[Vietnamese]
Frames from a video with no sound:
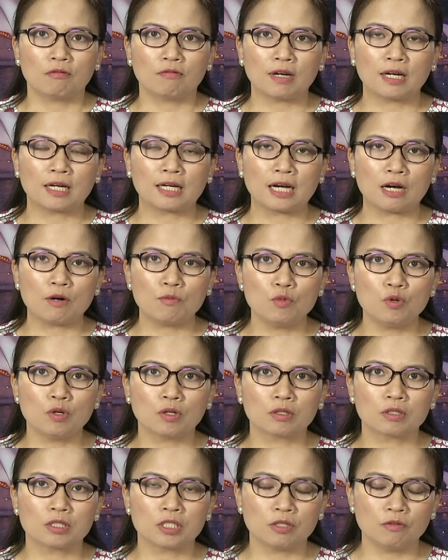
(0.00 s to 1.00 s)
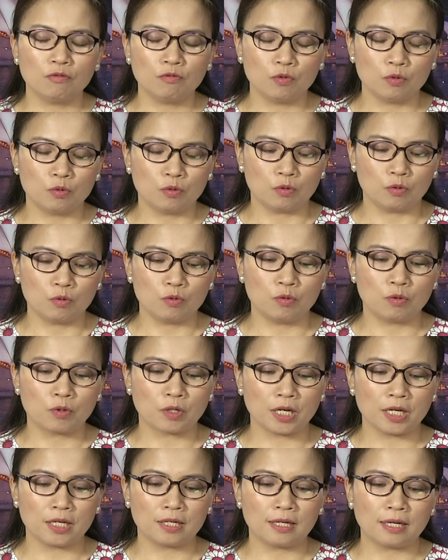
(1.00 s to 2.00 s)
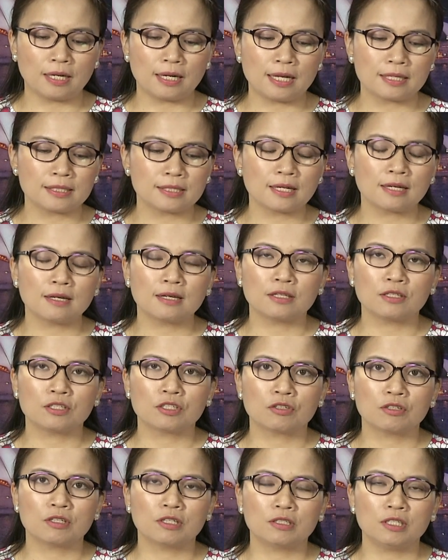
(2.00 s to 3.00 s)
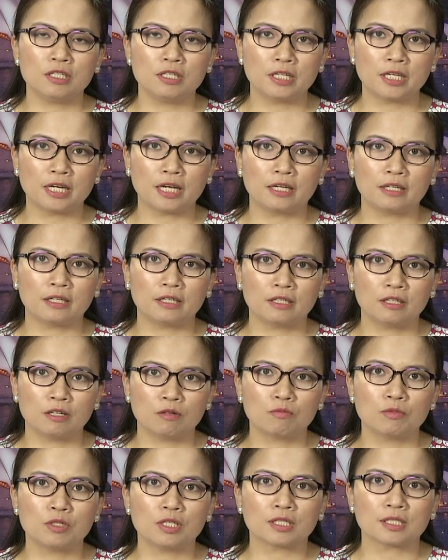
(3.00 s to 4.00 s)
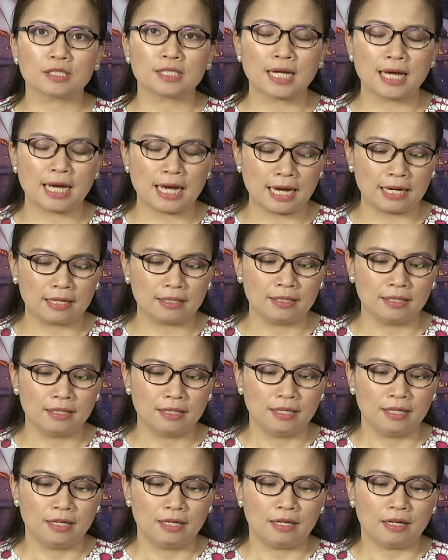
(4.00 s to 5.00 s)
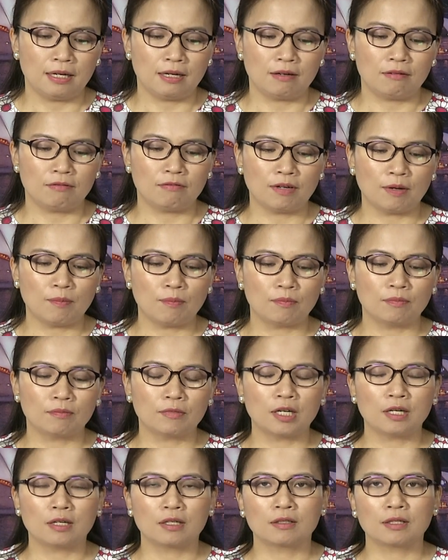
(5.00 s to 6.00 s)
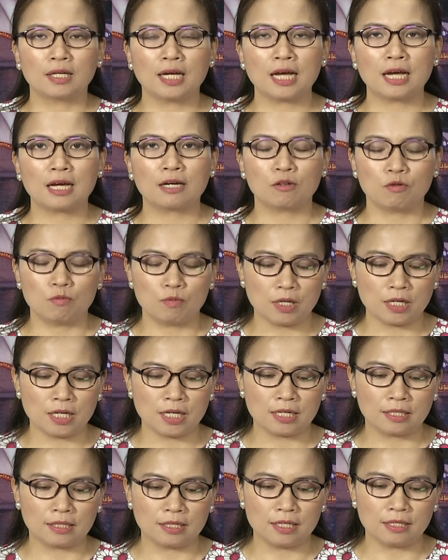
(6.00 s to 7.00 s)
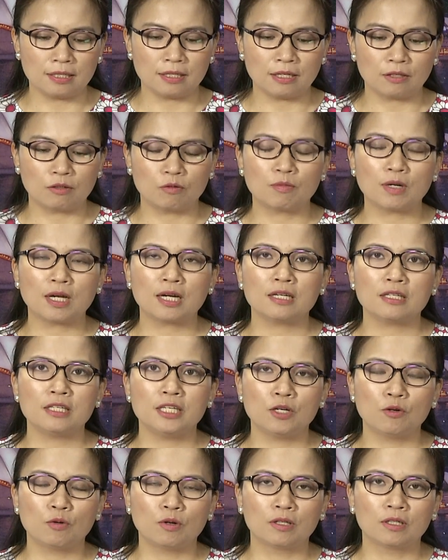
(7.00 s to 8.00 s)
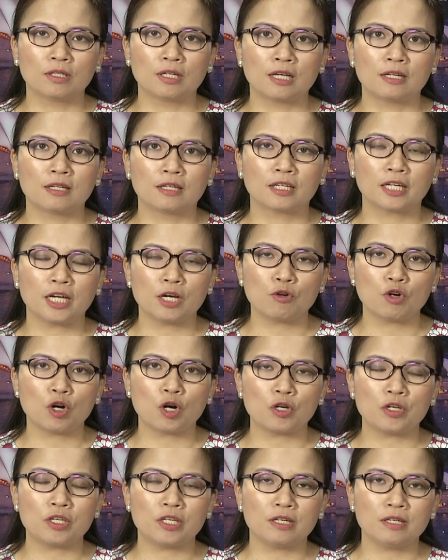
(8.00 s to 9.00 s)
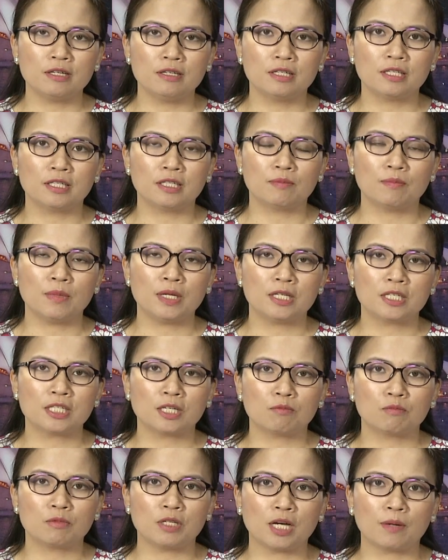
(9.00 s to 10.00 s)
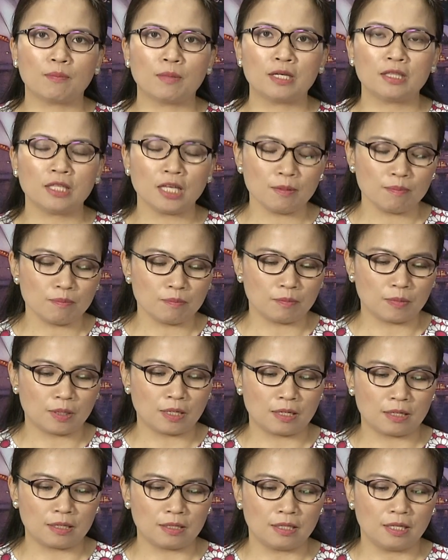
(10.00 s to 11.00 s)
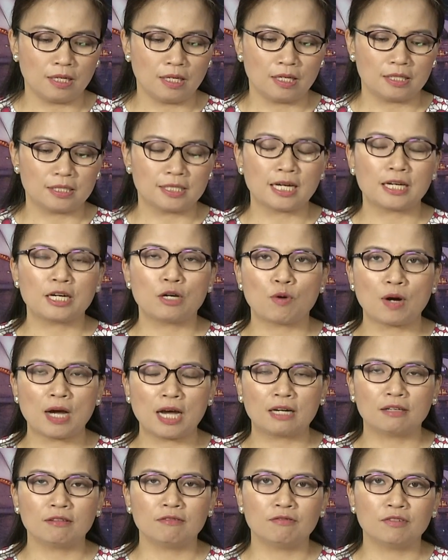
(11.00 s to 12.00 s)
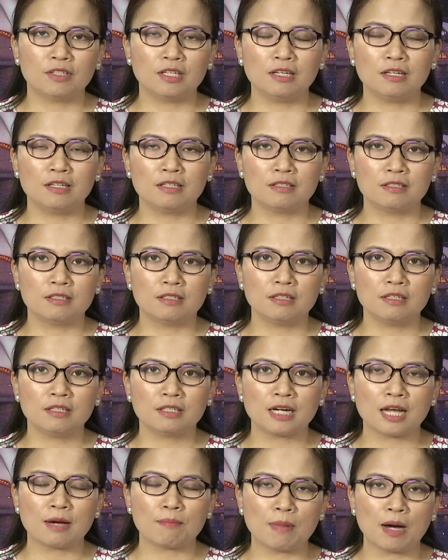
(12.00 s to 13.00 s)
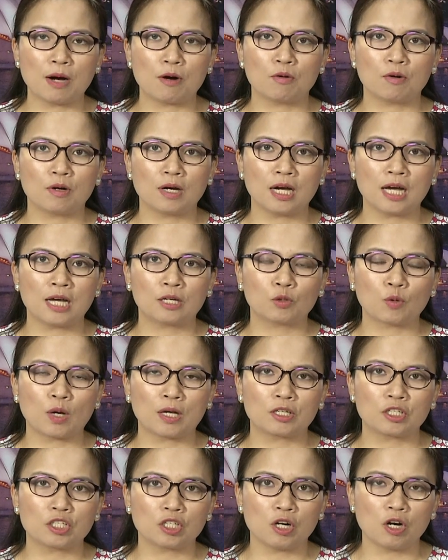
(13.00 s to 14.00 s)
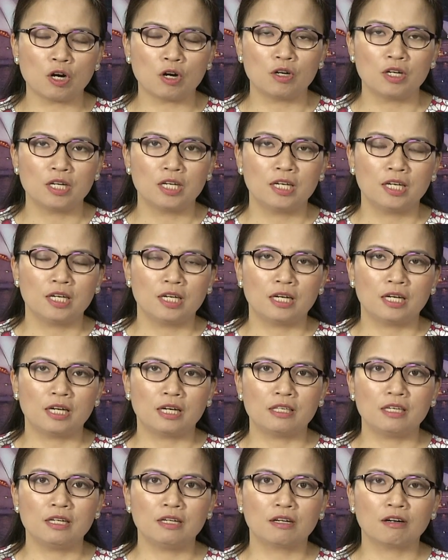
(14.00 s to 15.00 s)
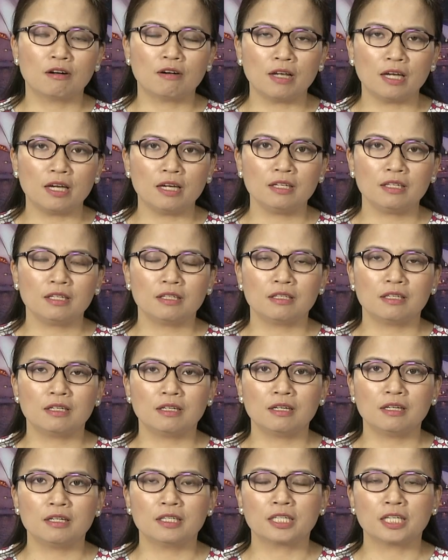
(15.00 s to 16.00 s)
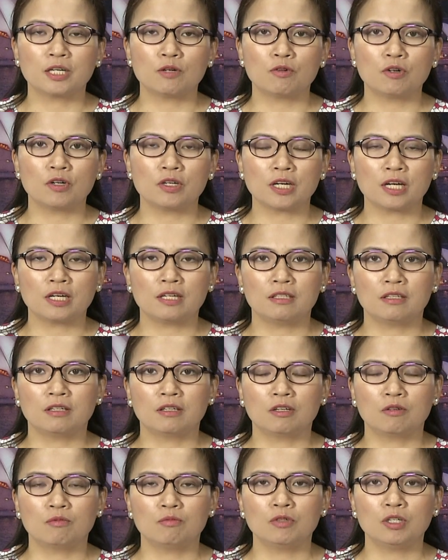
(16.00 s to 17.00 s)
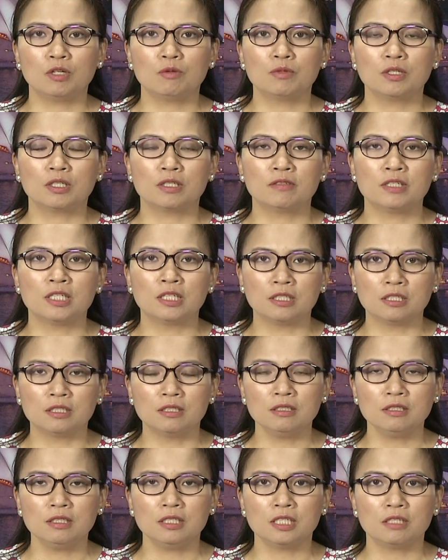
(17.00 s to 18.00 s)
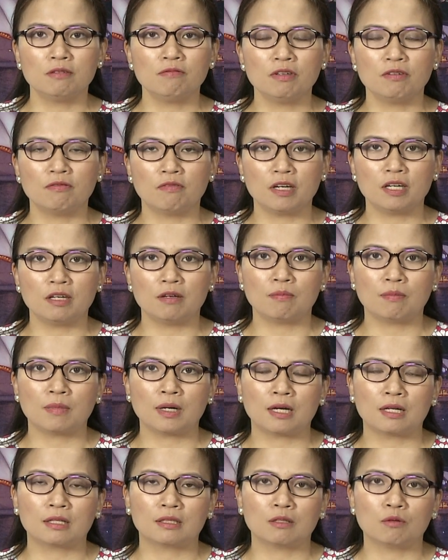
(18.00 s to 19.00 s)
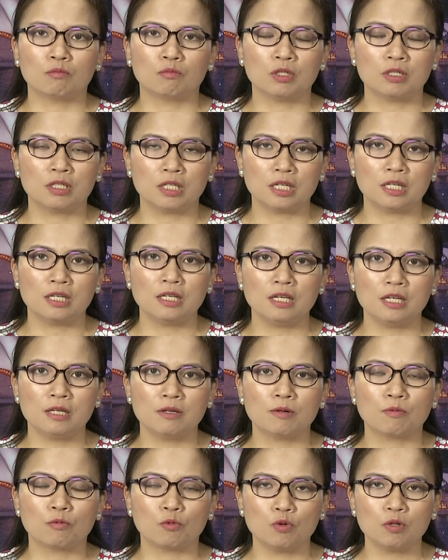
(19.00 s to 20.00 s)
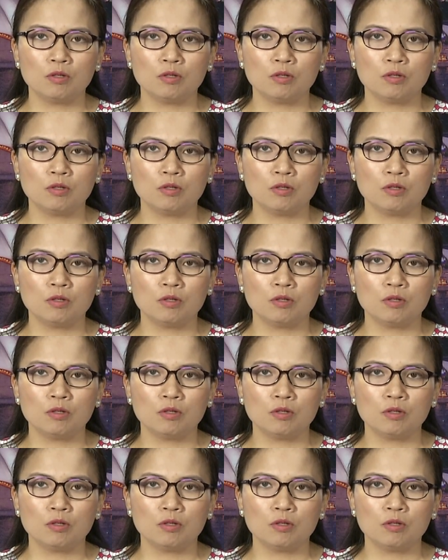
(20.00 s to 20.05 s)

và cáo buộc chính phủ Ukraine là đã ra lệnh cho những người này không được ra hàng. À, và nga cũng đã khẳng định là cũng đã nhiều lần lần kêu gọi những người bên trong nhà máy thép à, ra đầu hàng với lời hứa đảm bảo an toàn cho họ à, nhưng có lẽ những lời kêu gọi này thì cũng không được hưởng ứng chính vì vậy mà tổng thư ký liên hợp